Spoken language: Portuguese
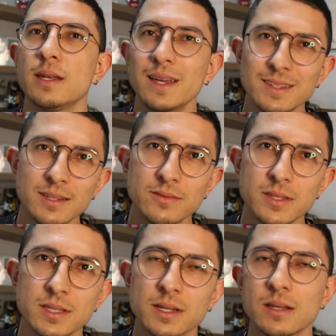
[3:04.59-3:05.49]
na
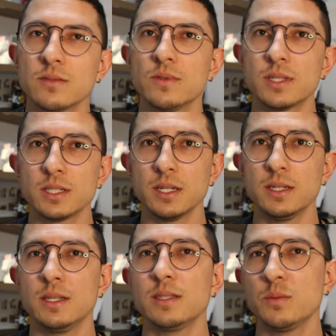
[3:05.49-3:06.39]
entrevista caso você
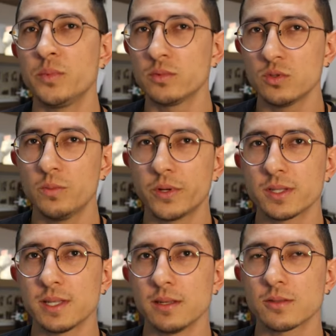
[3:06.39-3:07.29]
chegue nesse ponto do
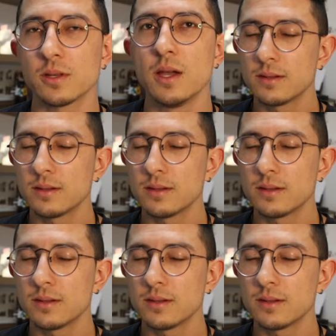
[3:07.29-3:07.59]
processo.